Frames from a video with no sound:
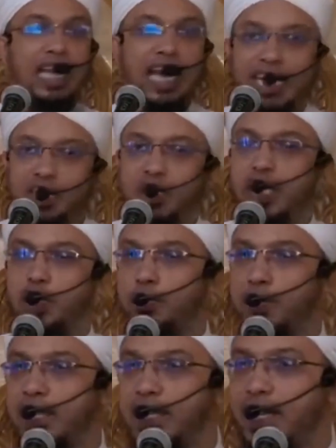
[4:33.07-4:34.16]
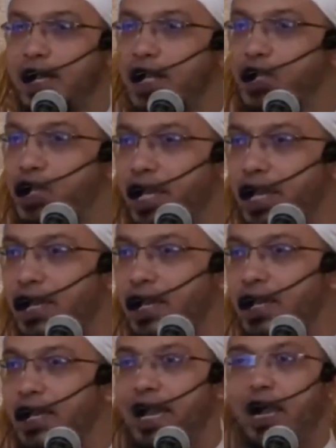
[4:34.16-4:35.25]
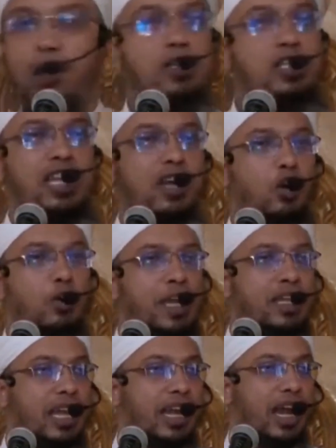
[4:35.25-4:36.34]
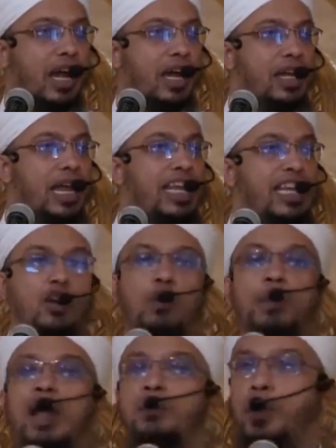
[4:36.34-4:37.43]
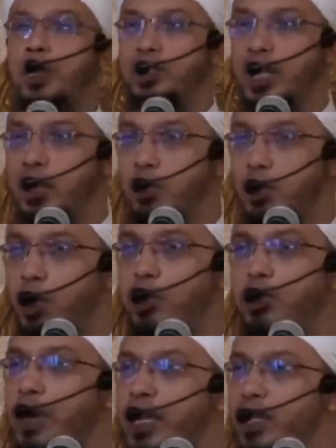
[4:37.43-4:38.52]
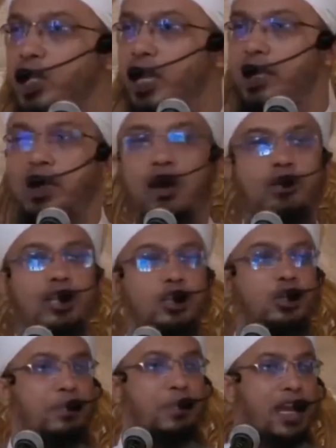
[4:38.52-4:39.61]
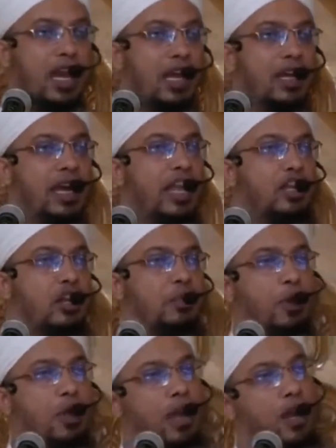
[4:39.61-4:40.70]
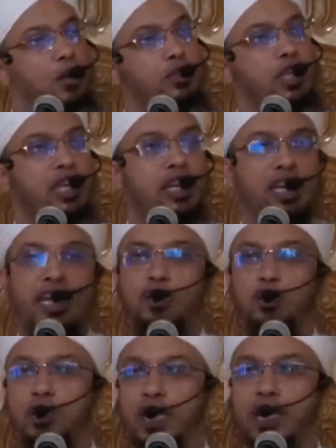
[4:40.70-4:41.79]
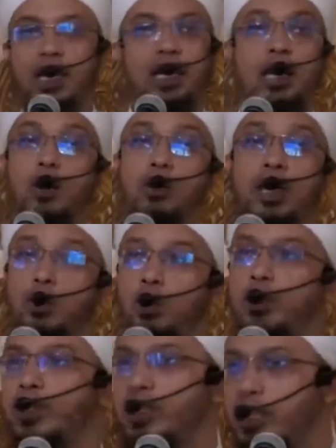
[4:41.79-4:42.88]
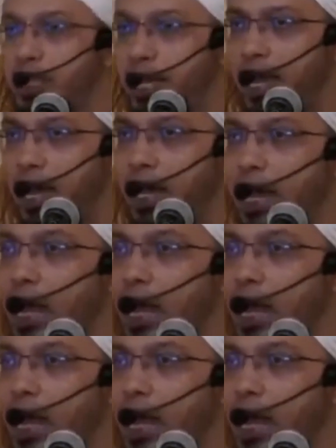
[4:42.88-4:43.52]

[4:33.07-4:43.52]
যে হাতছানি তোমাদেরকে ডাকছে এই অবস্থায় ঘুমিয়ে থাকা এটা কপাল পড়া ছাড়া কোনো হতভাগা ছাড়া আর কারোর কাজ হতে পারে না এই জন্য পরিবারের লোকদেরকে ডেকে তুলতেন কাউকে ঘুমোতে দিতেন না